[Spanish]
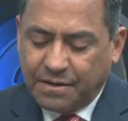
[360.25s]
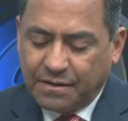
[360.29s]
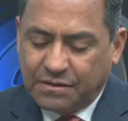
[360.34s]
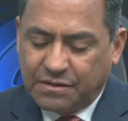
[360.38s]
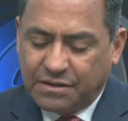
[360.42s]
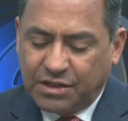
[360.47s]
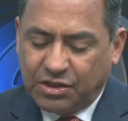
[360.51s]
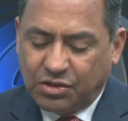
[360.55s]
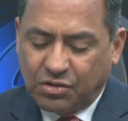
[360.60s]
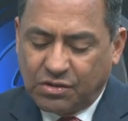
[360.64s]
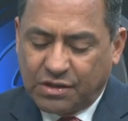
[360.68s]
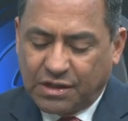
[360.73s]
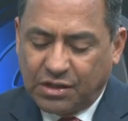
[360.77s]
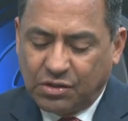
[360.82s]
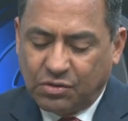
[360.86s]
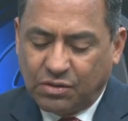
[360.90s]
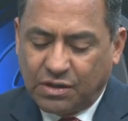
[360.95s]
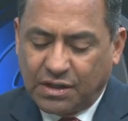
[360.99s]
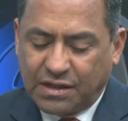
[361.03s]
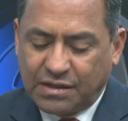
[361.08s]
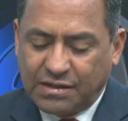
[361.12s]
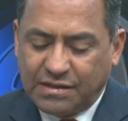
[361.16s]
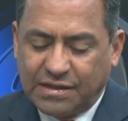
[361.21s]
dijo que el
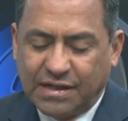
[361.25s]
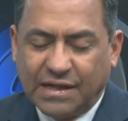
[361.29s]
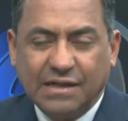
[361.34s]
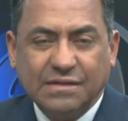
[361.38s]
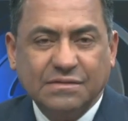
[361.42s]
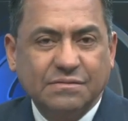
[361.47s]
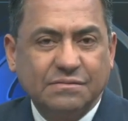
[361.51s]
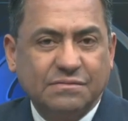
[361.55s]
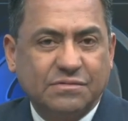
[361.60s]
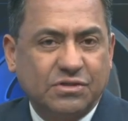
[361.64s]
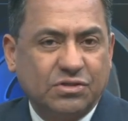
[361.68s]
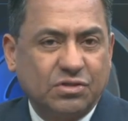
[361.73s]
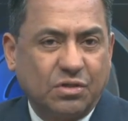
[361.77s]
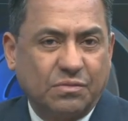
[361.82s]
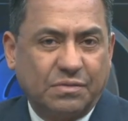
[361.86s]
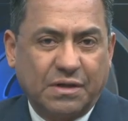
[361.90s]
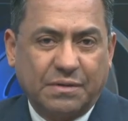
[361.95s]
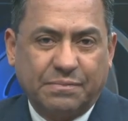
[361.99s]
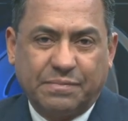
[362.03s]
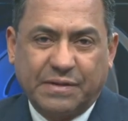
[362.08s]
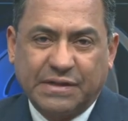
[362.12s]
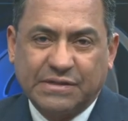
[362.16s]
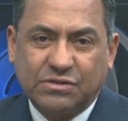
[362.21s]
lugar ya
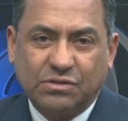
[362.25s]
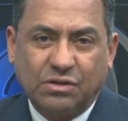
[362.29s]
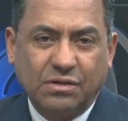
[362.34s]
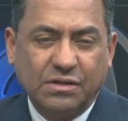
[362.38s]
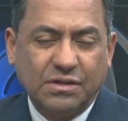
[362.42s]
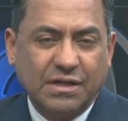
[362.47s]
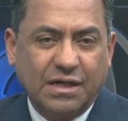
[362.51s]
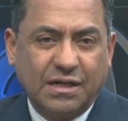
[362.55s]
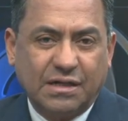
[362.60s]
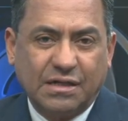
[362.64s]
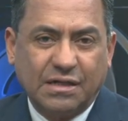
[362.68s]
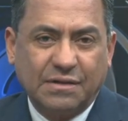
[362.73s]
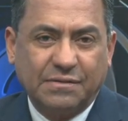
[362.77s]
sobrepasó, ya